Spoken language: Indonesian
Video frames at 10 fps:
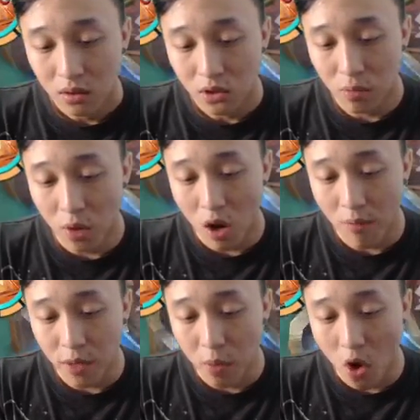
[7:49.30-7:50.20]
Jebom,
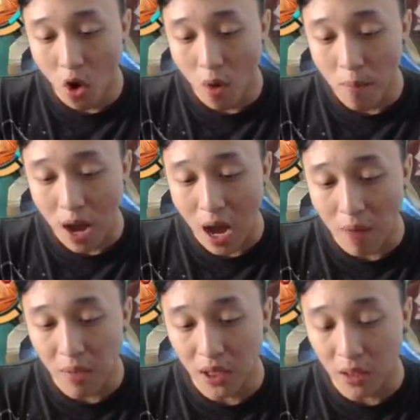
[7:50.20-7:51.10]
jebom.
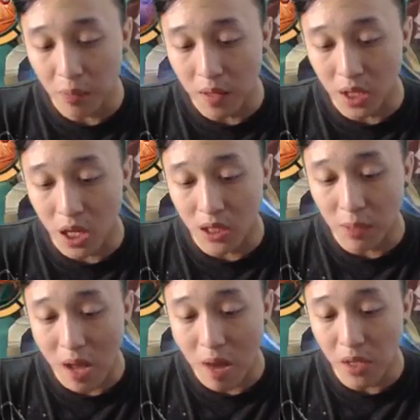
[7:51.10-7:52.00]
Ambil tetap
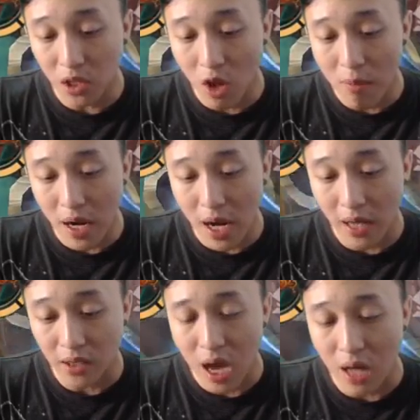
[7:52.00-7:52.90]
tetap ambil kelomang
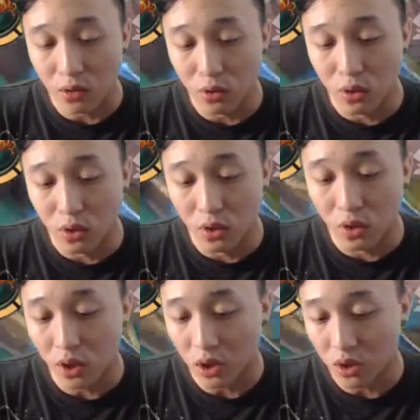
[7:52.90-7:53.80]
guys. Aduh.